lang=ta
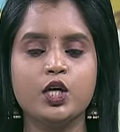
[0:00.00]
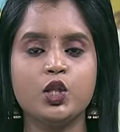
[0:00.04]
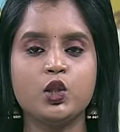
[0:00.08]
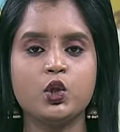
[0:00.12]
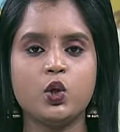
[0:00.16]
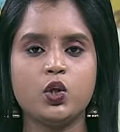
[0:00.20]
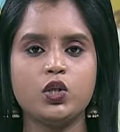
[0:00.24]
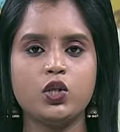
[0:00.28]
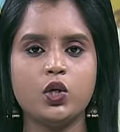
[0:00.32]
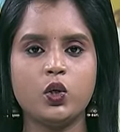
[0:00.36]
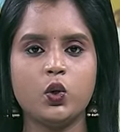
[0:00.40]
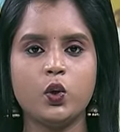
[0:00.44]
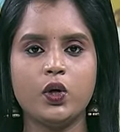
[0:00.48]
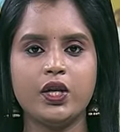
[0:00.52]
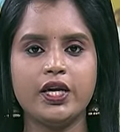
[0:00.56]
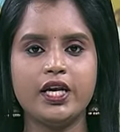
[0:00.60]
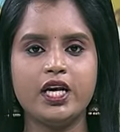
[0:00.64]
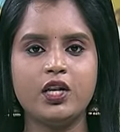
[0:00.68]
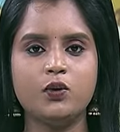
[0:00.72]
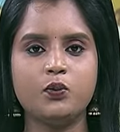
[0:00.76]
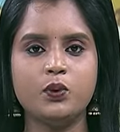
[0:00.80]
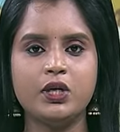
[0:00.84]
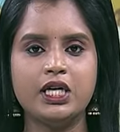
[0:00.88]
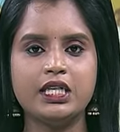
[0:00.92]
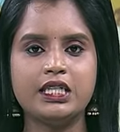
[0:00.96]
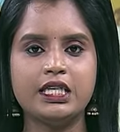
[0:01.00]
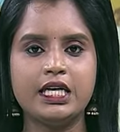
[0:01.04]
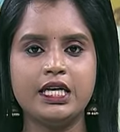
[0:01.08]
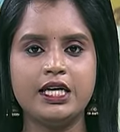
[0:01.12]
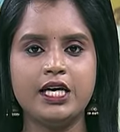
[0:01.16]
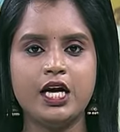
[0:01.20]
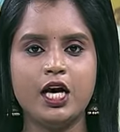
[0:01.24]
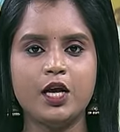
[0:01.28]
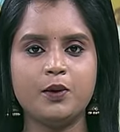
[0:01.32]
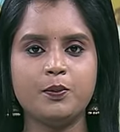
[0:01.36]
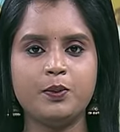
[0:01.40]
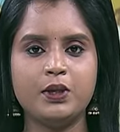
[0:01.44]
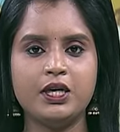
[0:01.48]
தூத்துக்குடியில் உள்ள
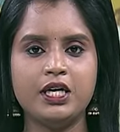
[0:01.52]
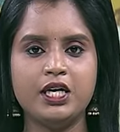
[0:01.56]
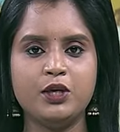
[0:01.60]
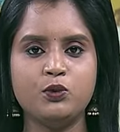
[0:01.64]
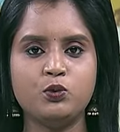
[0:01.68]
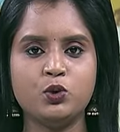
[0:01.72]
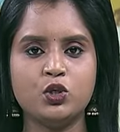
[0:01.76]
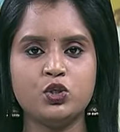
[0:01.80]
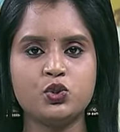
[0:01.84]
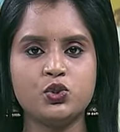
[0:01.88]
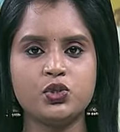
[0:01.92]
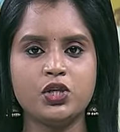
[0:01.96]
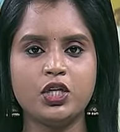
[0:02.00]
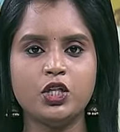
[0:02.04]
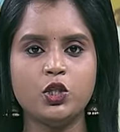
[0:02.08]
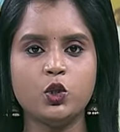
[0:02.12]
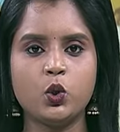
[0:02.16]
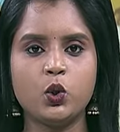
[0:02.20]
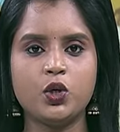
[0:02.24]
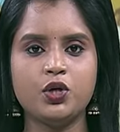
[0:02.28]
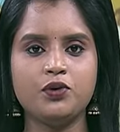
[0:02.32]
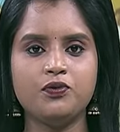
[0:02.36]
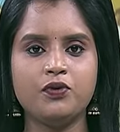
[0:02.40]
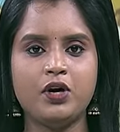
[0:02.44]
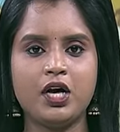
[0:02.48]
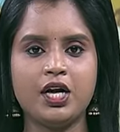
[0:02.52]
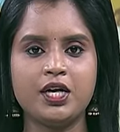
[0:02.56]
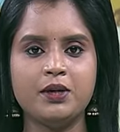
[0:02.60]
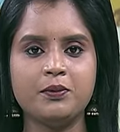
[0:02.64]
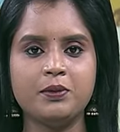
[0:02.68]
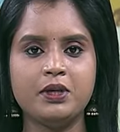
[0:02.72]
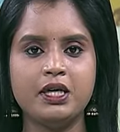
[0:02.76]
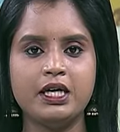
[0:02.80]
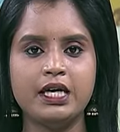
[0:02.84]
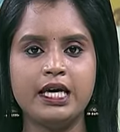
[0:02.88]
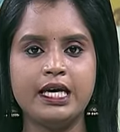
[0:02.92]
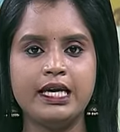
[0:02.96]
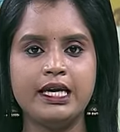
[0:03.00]
தனியார் பள்ளி ஒன்றில் தொடுவானம்
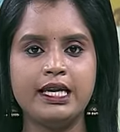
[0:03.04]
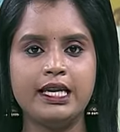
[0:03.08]
கலை